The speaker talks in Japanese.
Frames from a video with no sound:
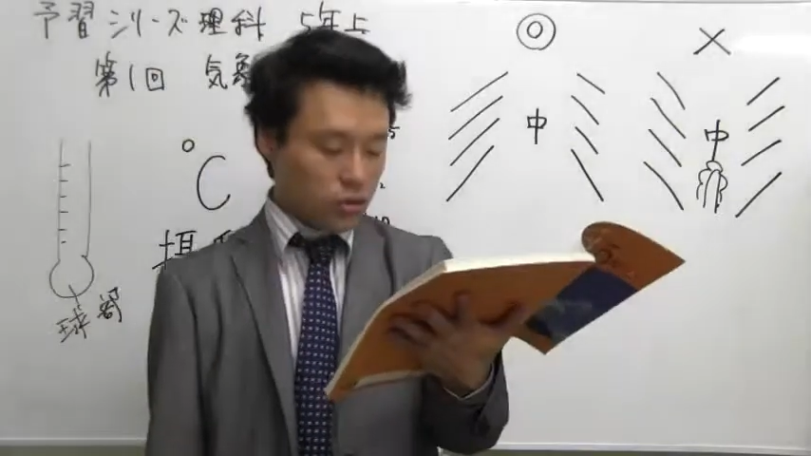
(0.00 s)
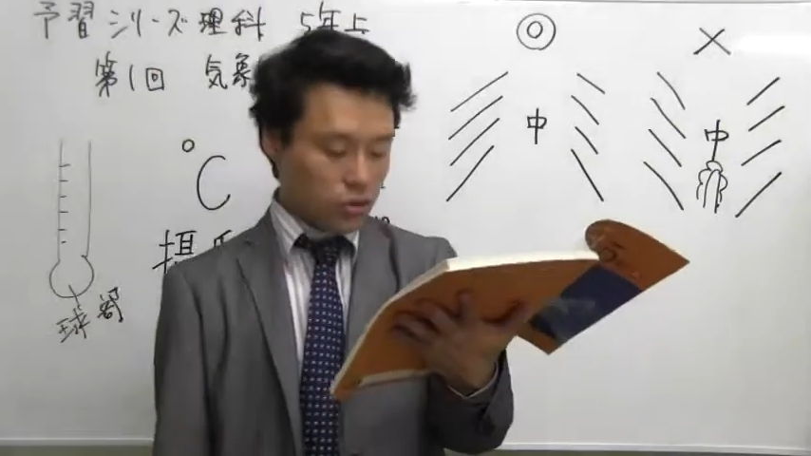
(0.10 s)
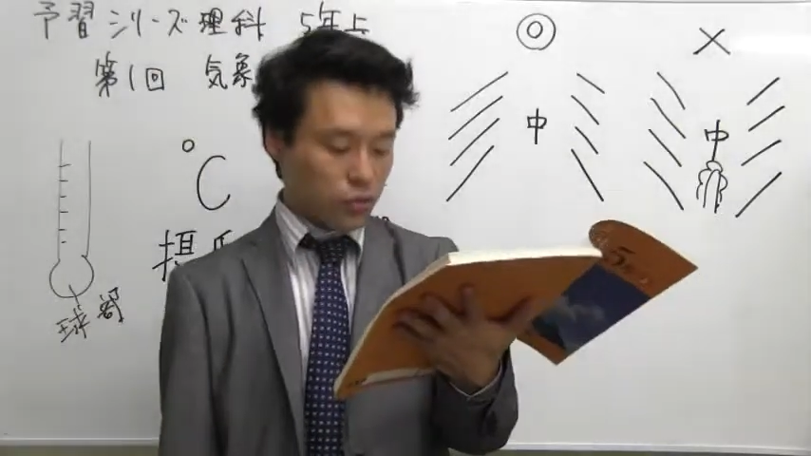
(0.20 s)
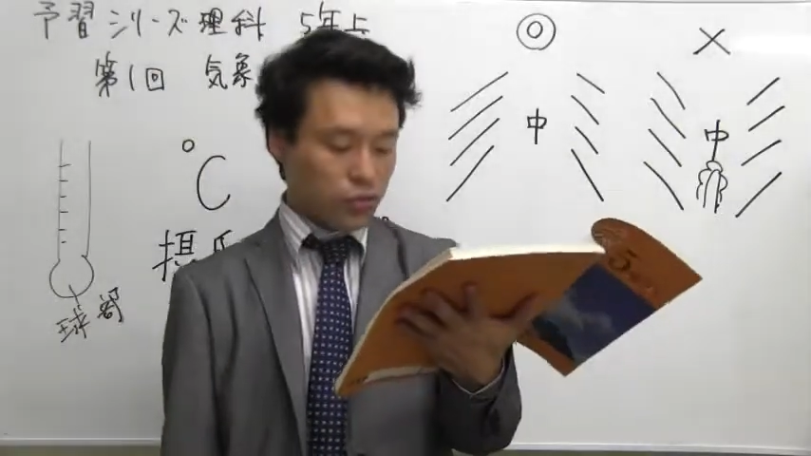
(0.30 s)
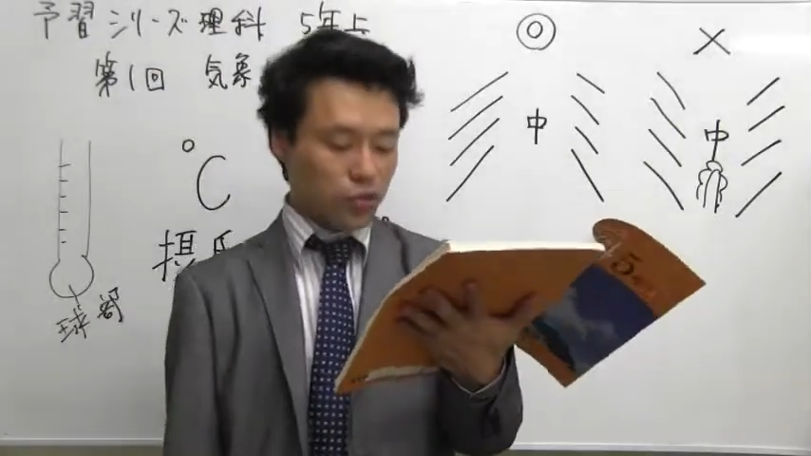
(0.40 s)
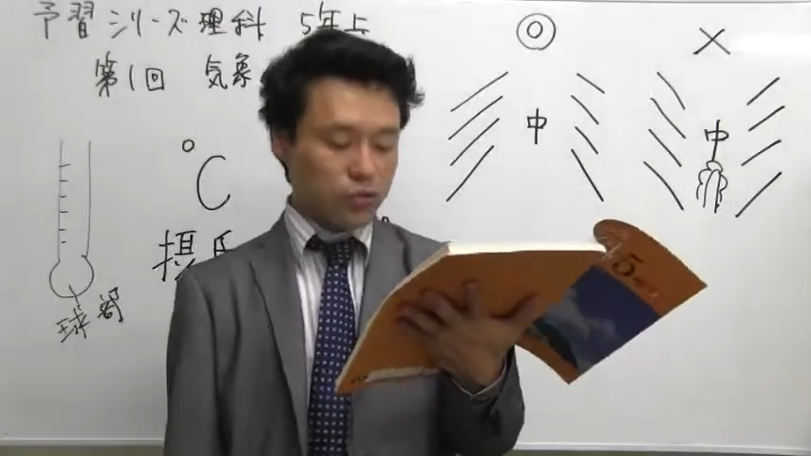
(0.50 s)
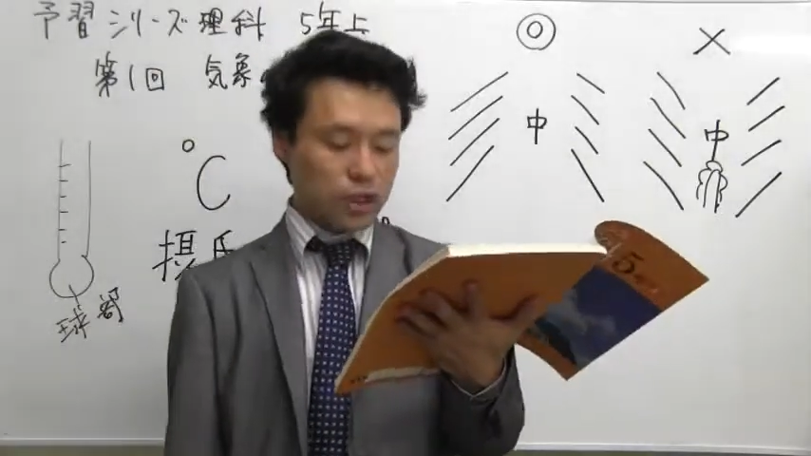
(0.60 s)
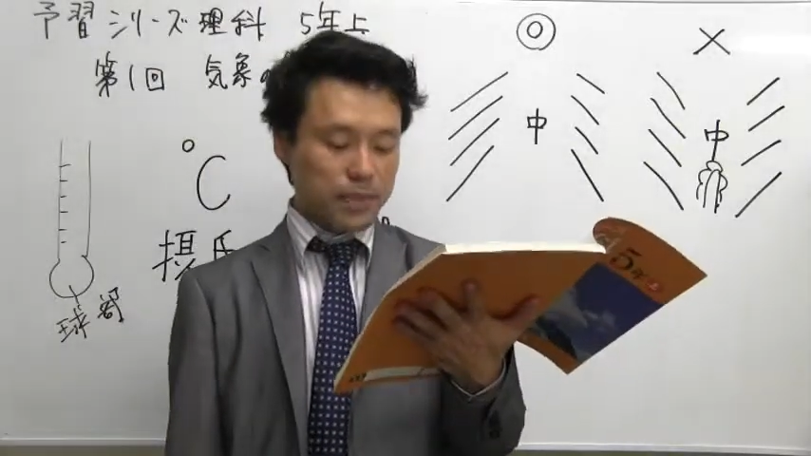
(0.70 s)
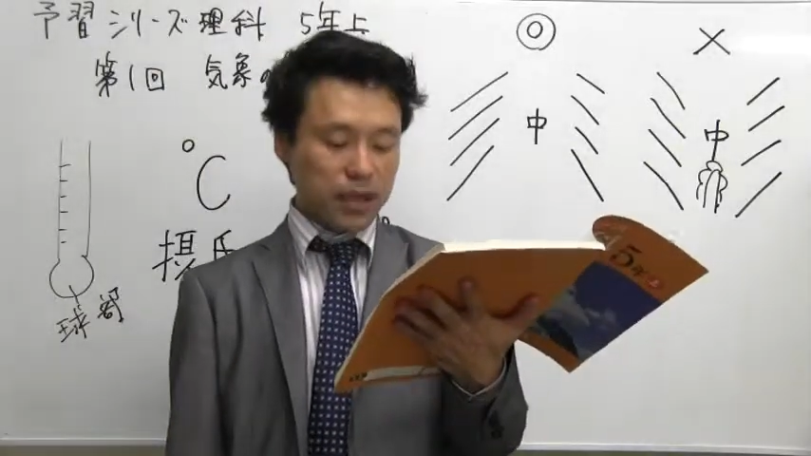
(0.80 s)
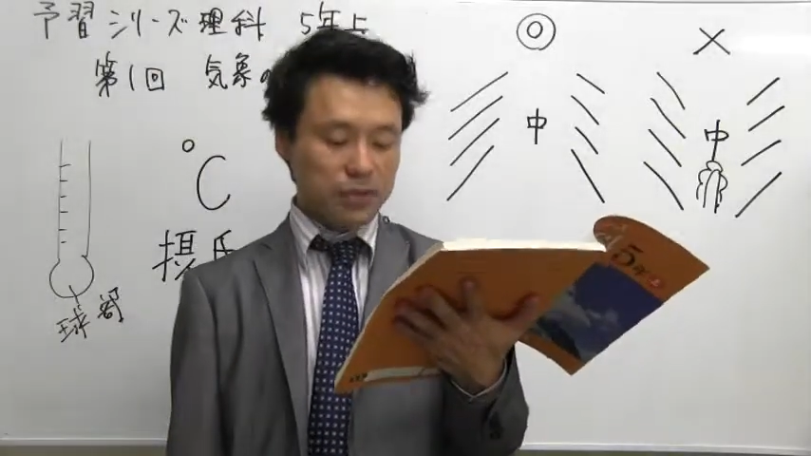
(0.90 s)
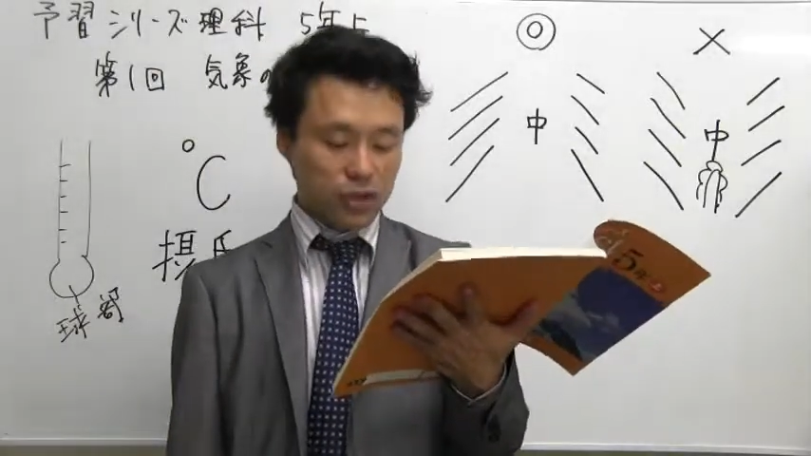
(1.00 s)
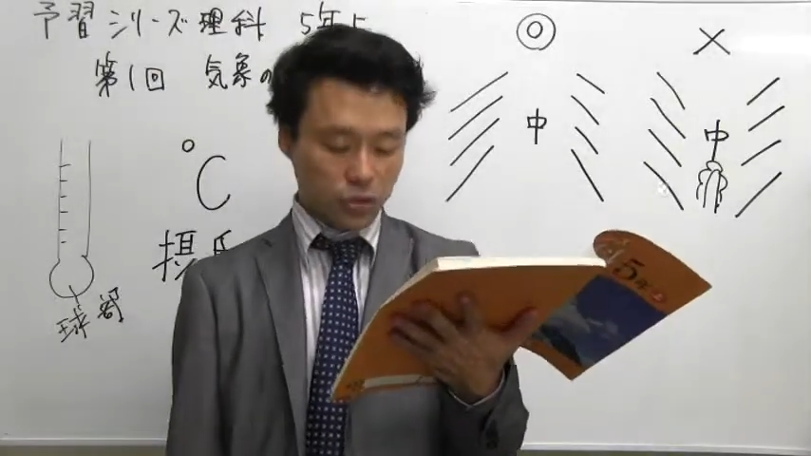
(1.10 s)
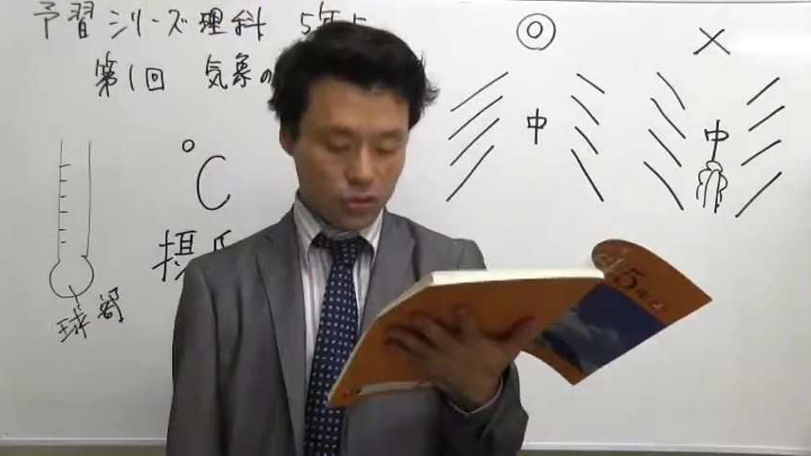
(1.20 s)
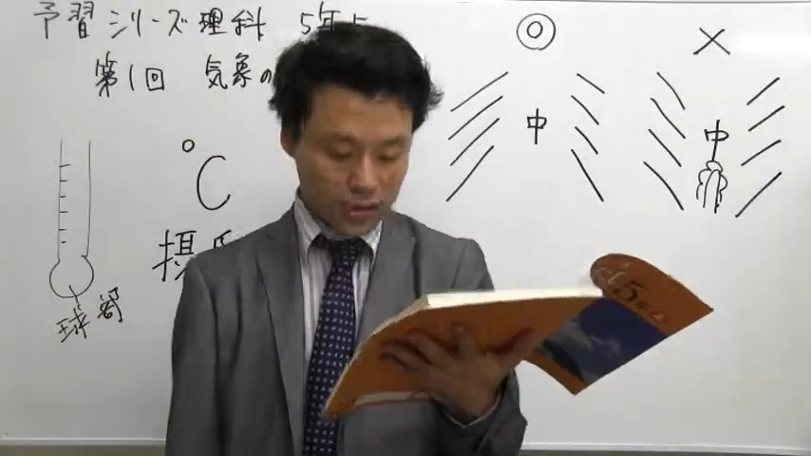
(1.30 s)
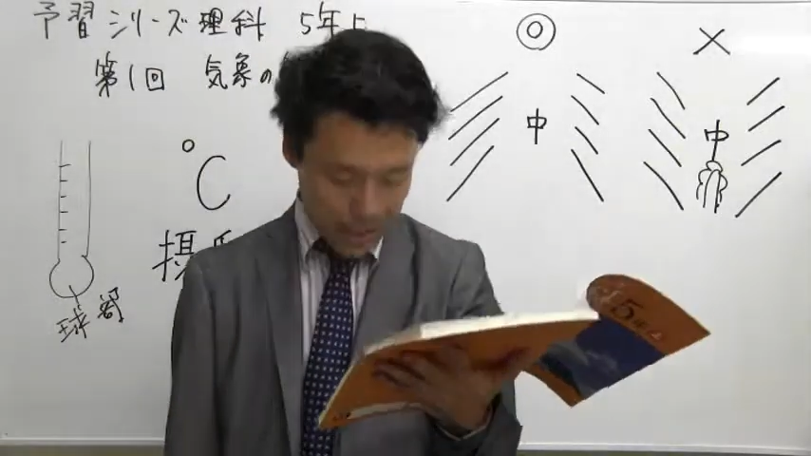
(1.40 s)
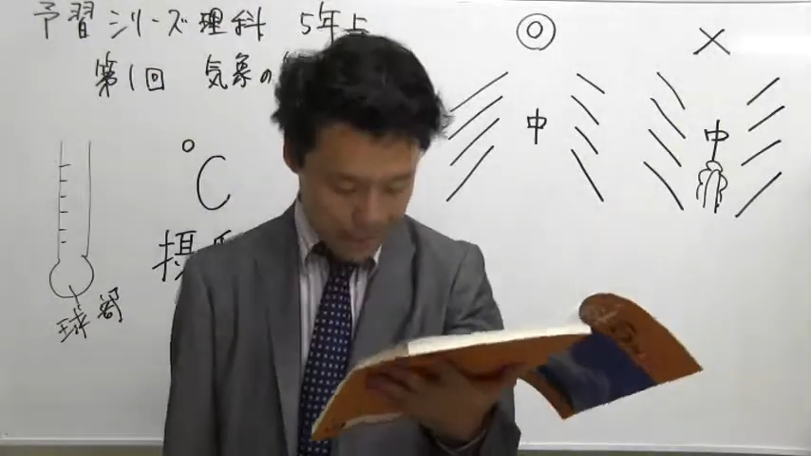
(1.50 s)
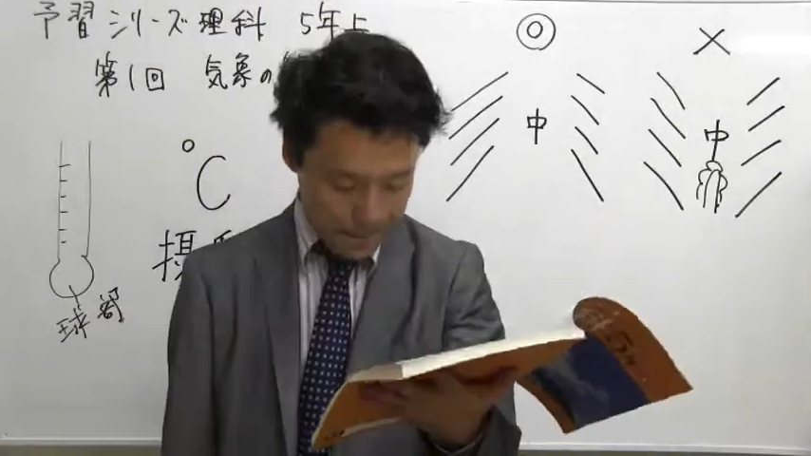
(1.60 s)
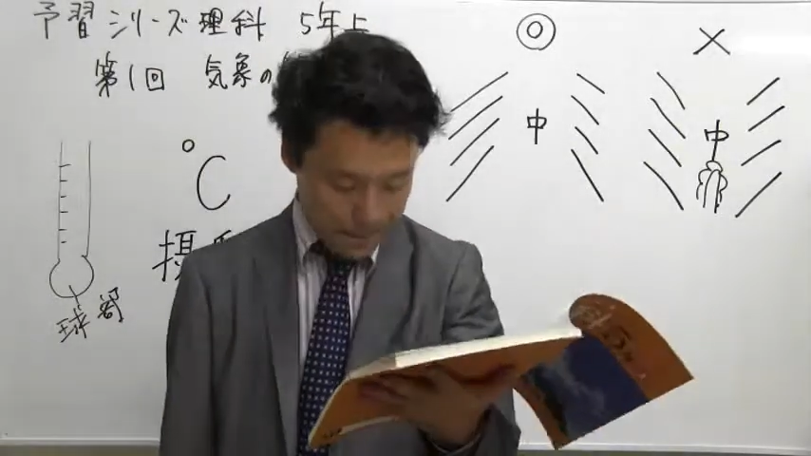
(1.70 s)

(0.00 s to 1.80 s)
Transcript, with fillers: そのキューブに巻きましょうとかね、